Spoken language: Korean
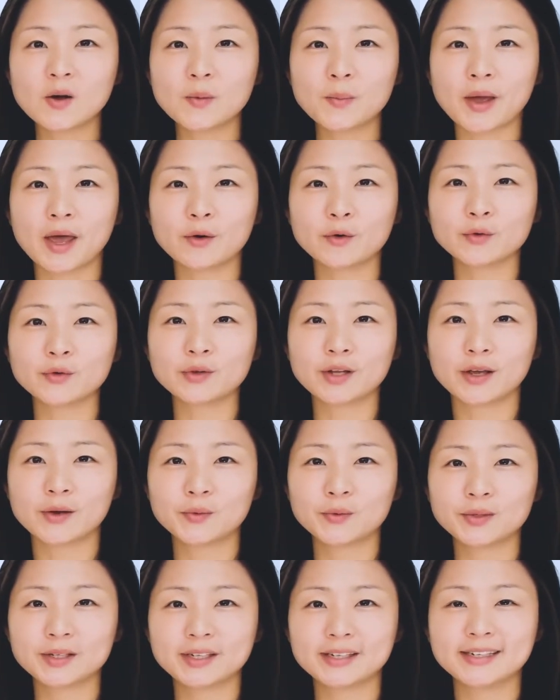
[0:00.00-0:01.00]
배운
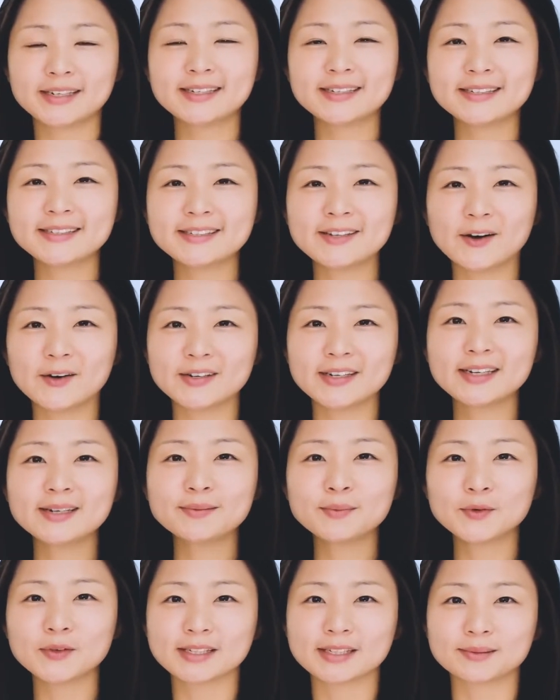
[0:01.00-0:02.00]
내용들을 정리해
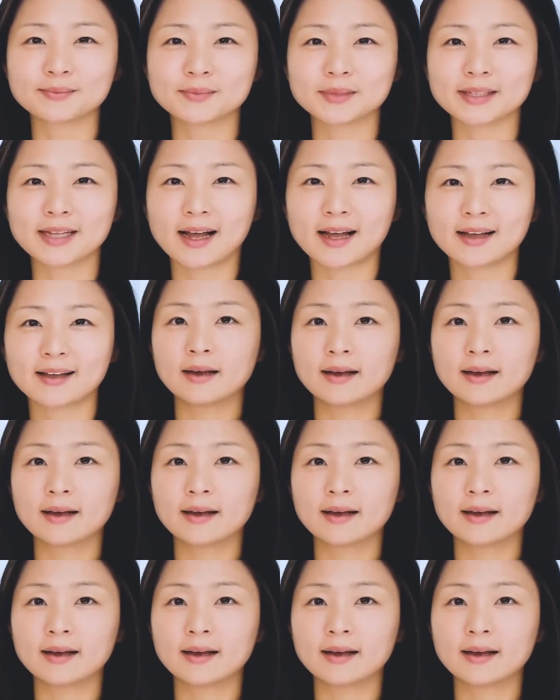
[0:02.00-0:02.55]
보겠습니다.